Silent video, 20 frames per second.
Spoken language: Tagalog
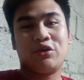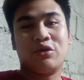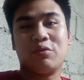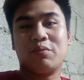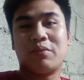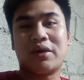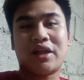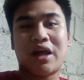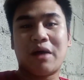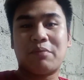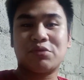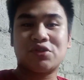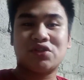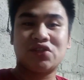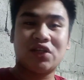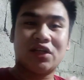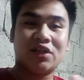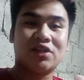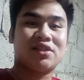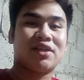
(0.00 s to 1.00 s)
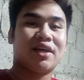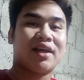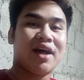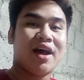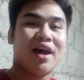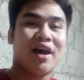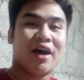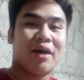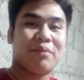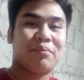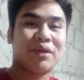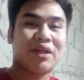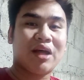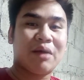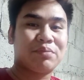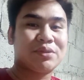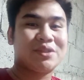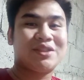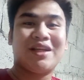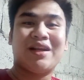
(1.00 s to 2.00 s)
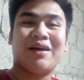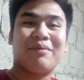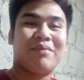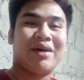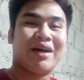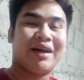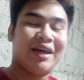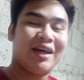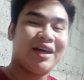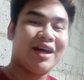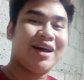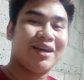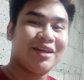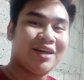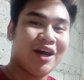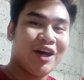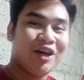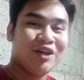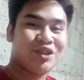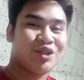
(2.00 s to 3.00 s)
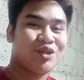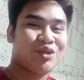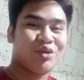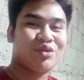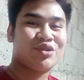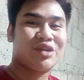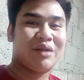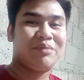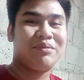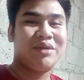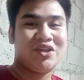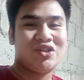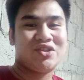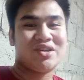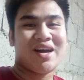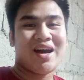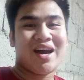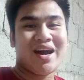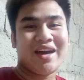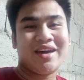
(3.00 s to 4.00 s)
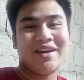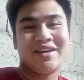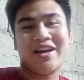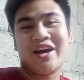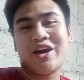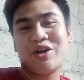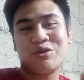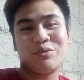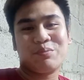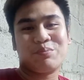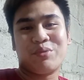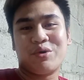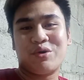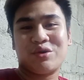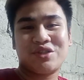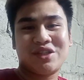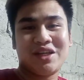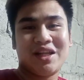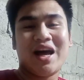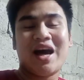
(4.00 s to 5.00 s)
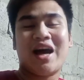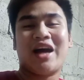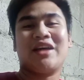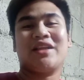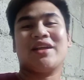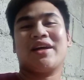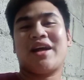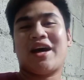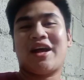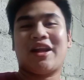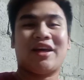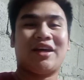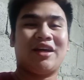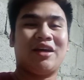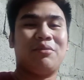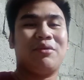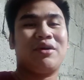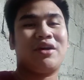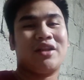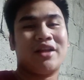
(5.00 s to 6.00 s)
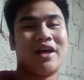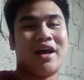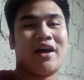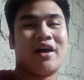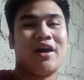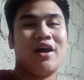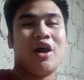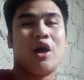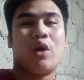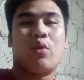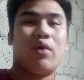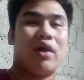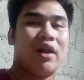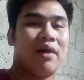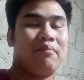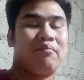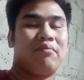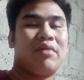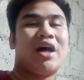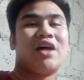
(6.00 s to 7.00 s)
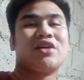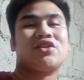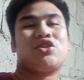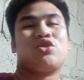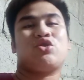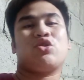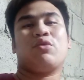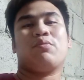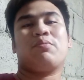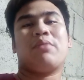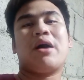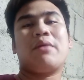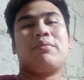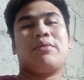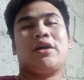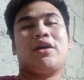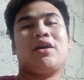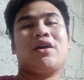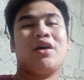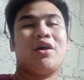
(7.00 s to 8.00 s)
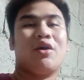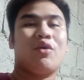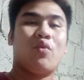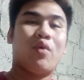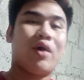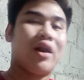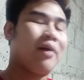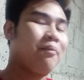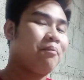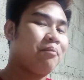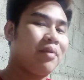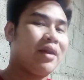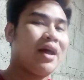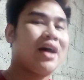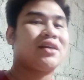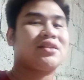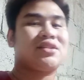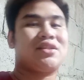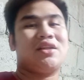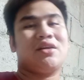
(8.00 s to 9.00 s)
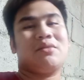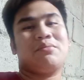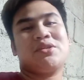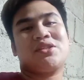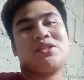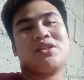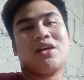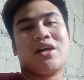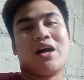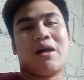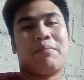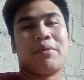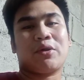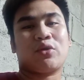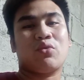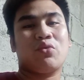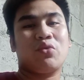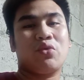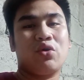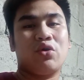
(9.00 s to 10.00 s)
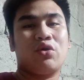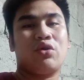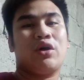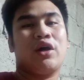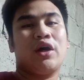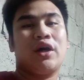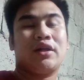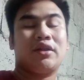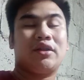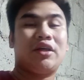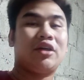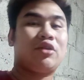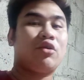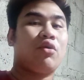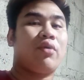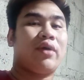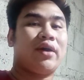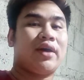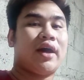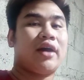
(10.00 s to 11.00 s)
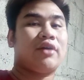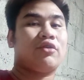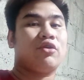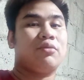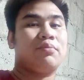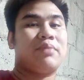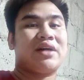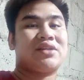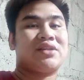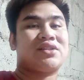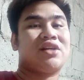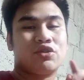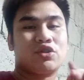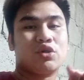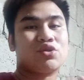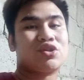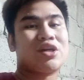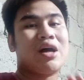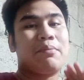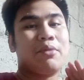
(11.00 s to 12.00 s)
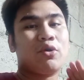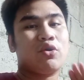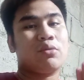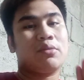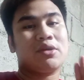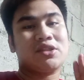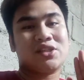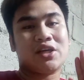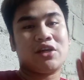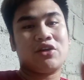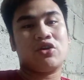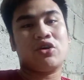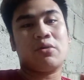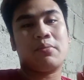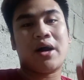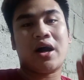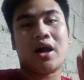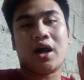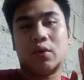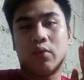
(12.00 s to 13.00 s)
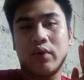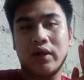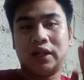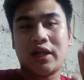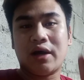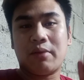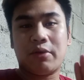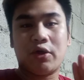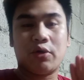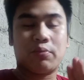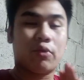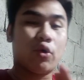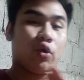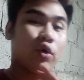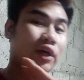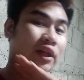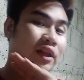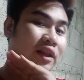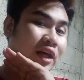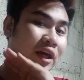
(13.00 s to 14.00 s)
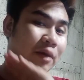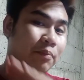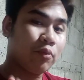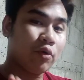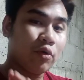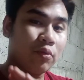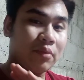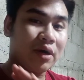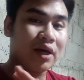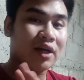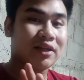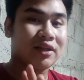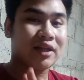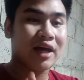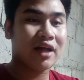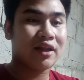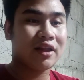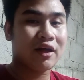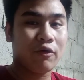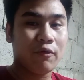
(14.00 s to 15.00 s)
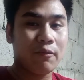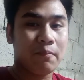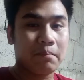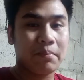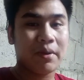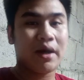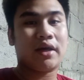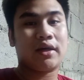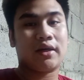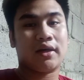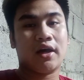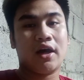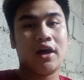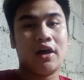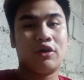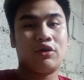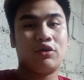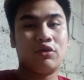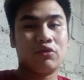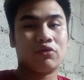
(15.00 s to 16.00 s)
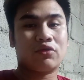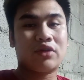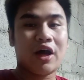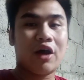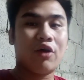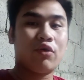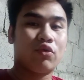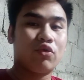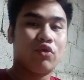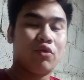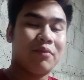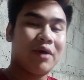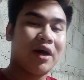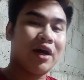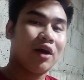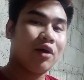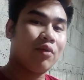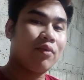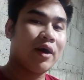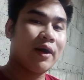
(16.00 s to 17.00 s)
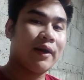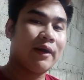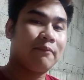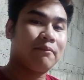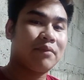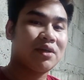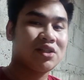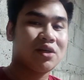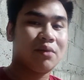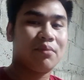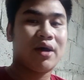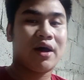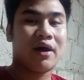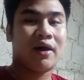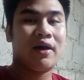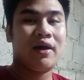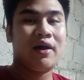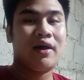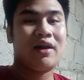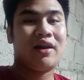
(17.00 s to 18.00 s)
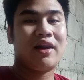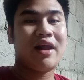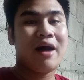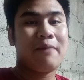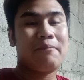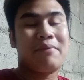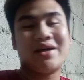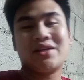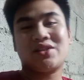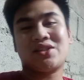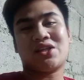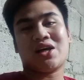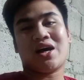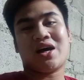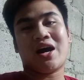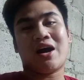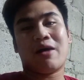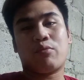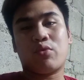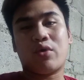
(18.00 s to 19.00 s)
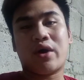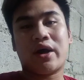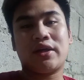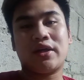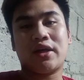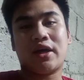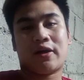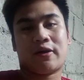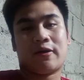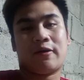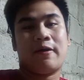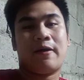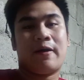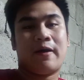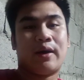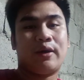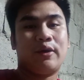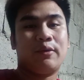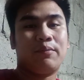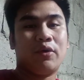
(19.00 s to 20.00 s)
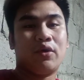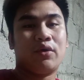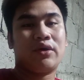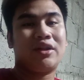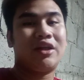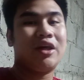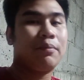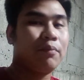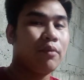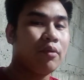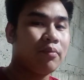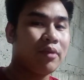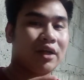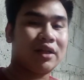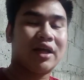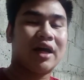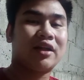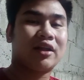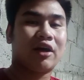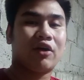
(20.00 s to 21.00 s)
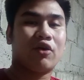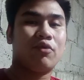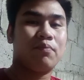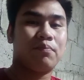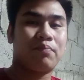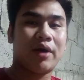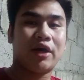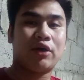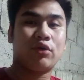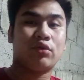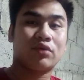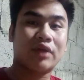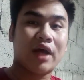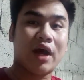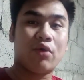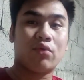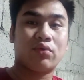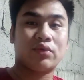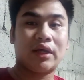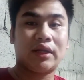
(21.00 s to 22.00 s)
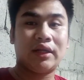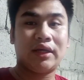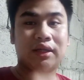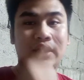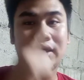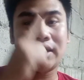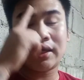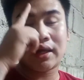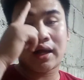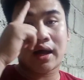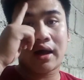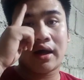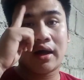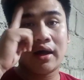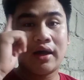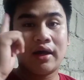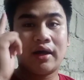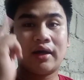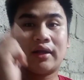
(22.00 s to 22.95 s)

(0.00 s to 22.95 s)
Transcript: yung matapos nilang siraan, matapos nilang mag-ingay sa social media, ay ngayon po sila ay nananahimik na. Walang vlog si Chong Bobby, walang vlog si na Mystica patungkol dito kay Idol Basel. So sabi ko naman sa inyo mga kawan laban po, hindi po magtatagumpay yung taong gumagawa ng masama laban sa kapwa niya. Ano po, hindi po magtatagumpay yung taong naninira